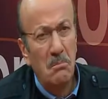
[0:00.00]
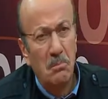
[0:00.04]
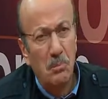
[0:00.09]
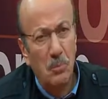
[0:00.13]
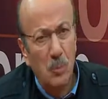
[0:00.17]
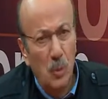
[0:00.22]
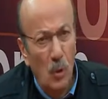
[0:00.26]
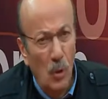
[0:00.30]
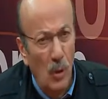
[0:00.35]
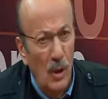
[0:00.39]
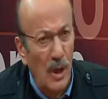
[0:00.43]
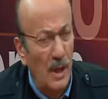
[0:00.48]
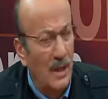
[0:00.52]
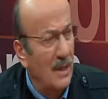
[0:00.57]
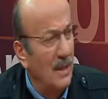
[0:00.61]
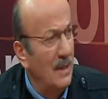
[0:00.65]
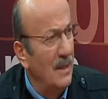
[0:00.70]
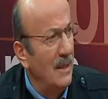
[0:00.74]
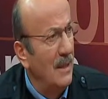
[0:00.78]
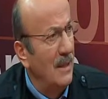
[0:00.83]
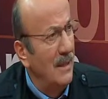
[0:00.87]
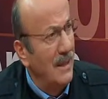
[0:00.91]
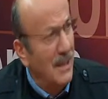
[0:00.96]
bu olayda
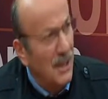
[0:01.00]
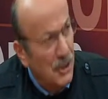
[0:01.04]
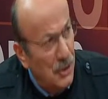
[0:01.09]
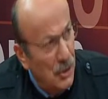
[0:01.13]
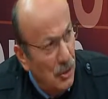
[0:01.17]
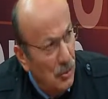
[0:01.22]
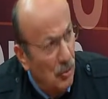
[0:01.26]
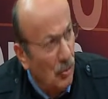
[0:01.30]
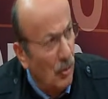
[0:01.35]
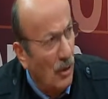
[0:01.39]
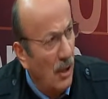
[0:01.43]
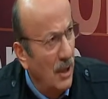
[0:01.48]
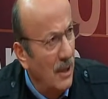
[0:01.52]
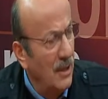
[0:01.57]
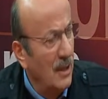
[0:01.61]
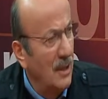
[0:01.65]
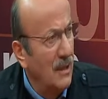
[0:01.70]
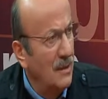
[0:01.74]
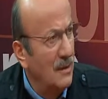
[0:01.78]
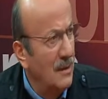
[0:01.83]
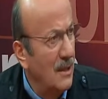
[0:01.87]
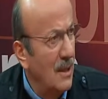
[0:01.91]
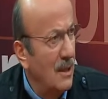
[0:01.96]
değil değişik
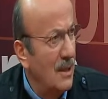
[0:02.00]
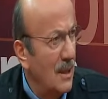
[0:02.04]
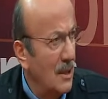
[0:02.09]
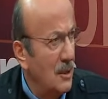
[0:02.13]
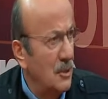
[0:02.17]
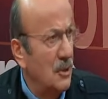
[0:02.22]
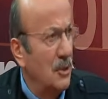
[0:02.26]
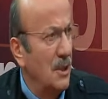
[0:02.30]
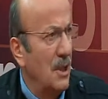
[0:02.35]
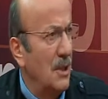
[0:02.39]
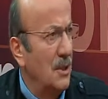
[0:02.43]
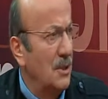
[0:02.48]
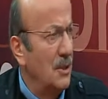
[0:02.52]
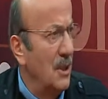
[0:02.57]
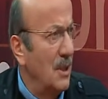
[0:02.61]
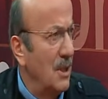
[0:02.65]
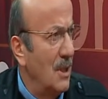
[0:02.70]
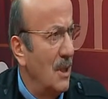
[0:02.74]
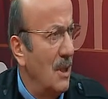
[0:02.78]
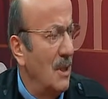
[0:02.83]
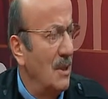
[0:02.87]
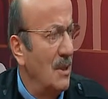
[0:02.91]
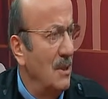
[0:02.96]
olaylarda karşı karşıya
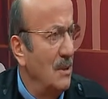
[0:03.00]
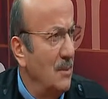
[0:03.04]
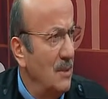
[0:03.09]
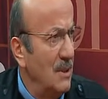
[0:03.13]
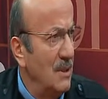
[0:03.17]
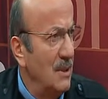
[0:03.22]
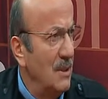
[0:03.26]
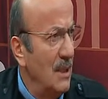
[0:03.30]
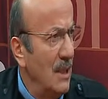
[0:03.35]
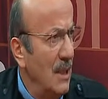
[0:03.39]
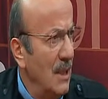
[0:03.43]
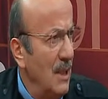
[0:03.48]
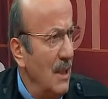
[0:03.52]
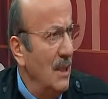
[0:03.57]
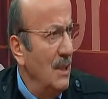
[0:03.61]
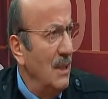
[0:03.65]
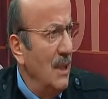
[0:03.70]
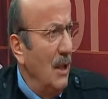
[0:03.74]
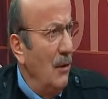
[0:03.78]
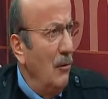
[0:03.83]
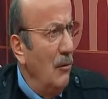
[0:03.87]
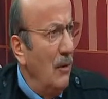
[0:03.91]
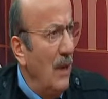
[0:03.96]
kaldığımız
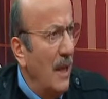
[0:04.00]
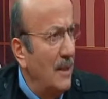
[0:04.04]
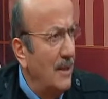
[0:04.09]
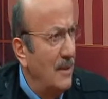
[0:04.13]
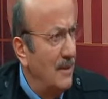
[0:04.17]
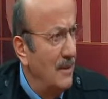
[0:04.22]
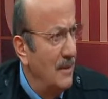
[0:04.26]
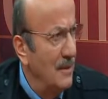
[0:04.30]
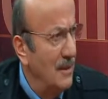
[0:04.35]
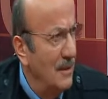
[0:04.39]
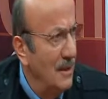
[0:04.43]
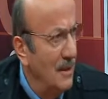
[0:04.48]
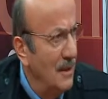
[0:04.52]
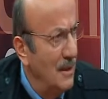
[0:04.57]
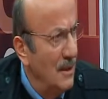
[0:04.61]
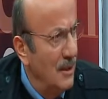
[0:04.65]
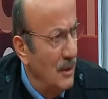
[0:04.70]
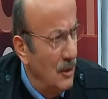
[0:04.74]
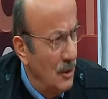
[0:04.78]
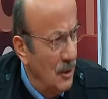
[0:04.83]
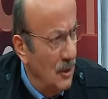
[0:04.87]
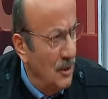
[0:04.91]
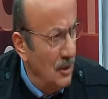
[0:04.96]
devlet
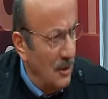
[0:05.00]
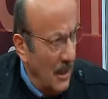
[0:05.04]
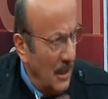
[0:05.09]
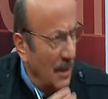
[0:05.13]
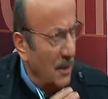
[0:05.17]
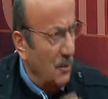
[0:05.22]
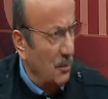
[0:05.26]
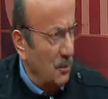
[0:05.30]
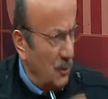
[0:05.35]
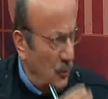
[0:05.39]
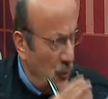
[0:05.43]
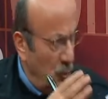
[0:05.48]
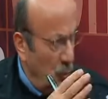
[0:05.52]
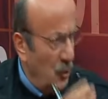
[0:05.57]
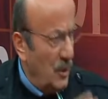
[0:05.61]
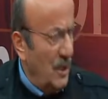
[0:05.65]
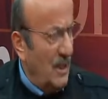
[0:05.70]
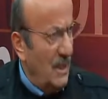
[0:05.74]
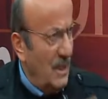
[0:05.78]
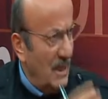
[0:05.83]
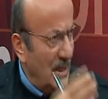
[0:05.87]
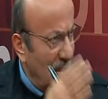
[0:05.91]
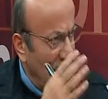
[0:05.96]
yani
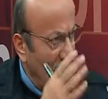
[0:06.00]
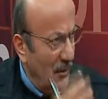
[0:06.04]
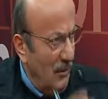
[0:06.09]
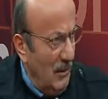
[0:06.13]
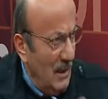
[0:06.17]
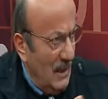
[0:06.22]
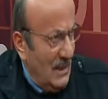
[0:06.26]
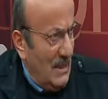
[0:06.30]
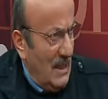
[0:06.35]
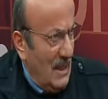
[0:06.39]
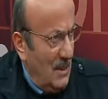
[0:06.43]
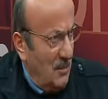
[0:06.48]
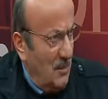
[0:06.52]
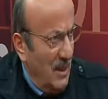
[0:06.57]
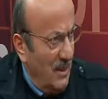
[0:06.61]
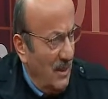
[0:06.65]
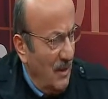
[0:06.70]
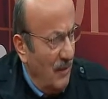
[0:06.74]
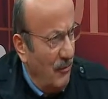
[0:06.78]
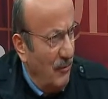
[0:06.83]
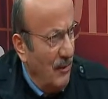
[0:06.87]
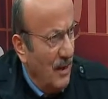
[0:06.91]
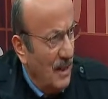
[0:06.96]
Türkiye'deki devlet etme
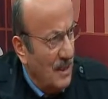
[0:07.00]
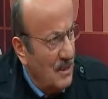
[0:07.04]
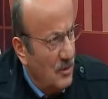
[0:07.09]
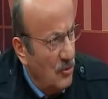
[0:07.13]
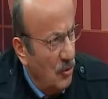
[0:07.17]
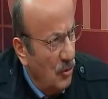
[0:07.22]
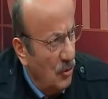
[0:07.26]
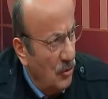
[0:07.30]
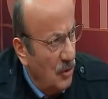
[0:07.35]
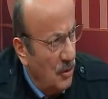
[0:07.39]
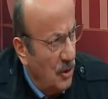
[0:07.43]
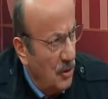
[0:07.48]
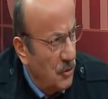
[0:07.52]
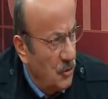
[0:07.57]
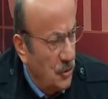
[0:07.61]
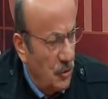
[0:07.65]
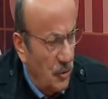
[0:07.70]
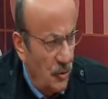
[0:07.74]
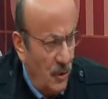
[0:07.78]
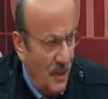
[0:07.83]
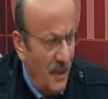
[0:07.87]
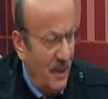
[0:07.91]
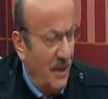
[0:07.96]
refleksi ortaya
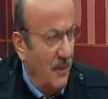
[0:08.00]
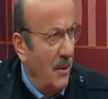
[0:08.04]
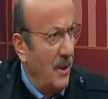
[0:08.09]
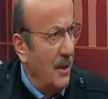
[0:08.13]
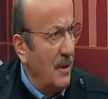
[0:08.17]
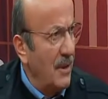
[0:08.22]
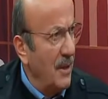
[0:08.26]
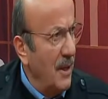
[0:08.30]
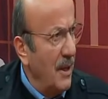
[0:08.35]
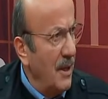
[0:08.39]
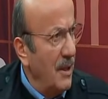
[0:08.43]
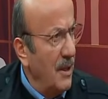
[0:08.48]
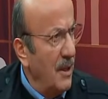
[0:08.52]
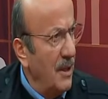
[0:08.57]
çıkıyor. Ne demek yani?